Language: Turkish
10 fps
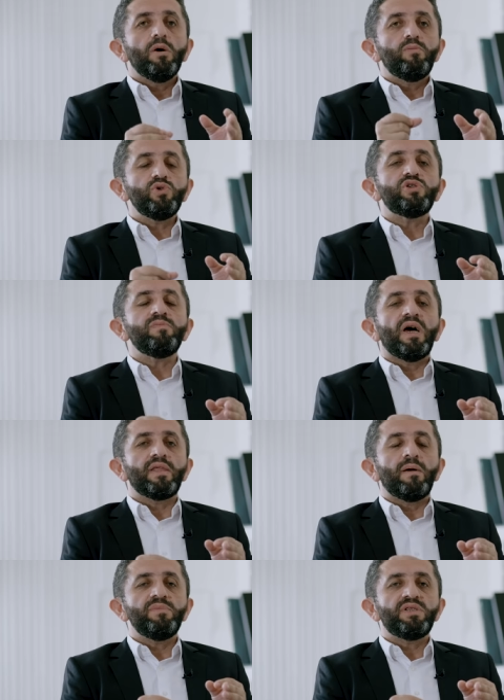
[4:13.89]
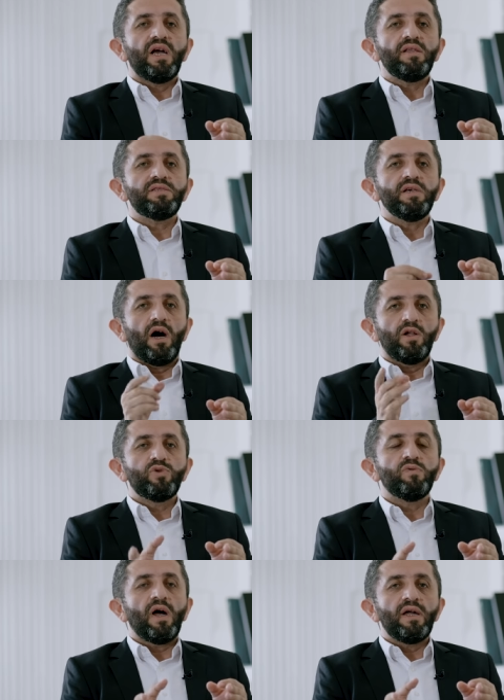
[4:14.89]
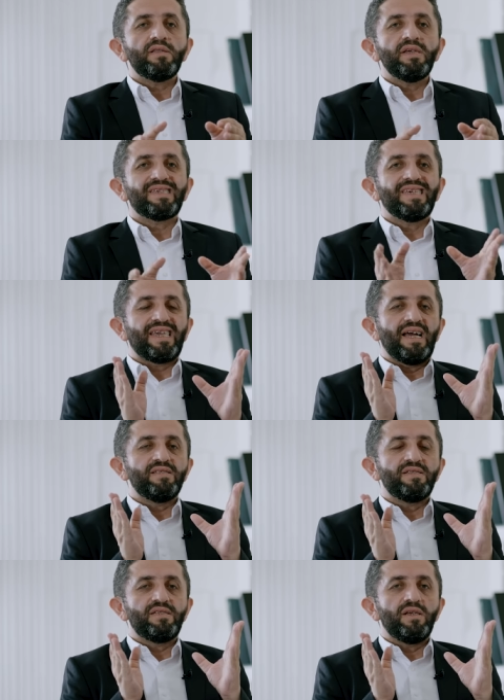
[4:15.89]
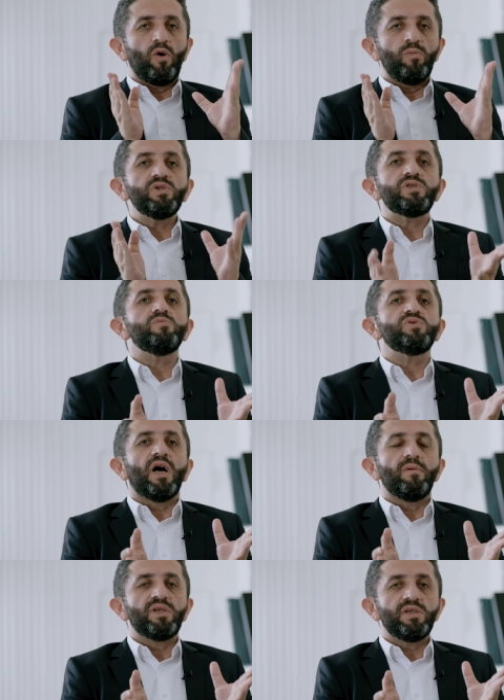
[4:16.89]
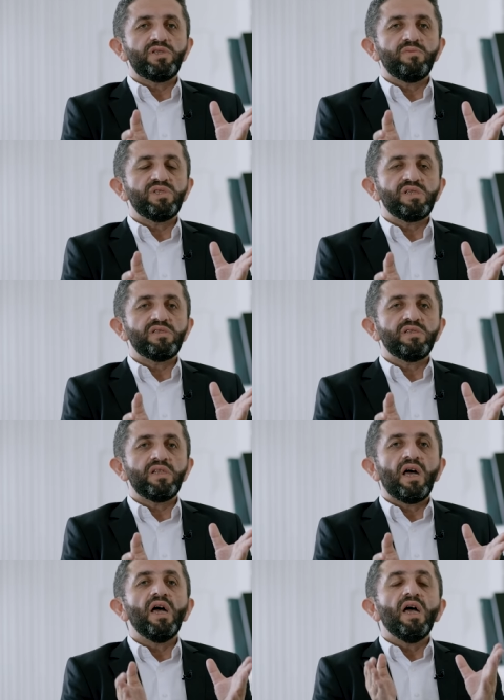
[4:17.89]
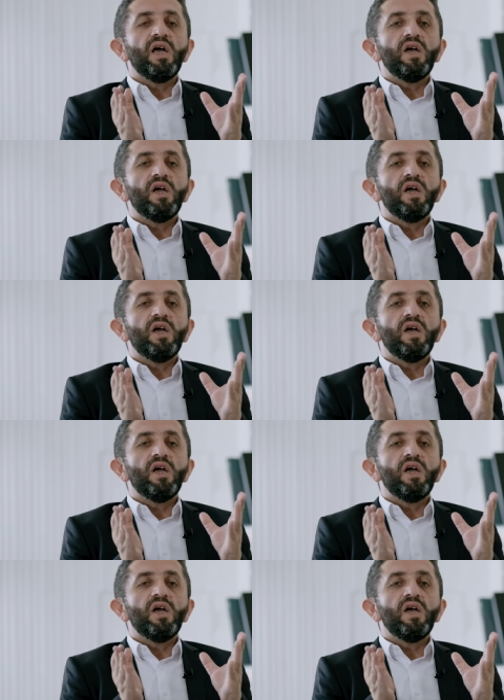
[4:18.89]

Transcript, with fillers: Bu isimlerden bir tanesi Altuverdi ki kendisi 15 Temmuz darbe girişimi sırasında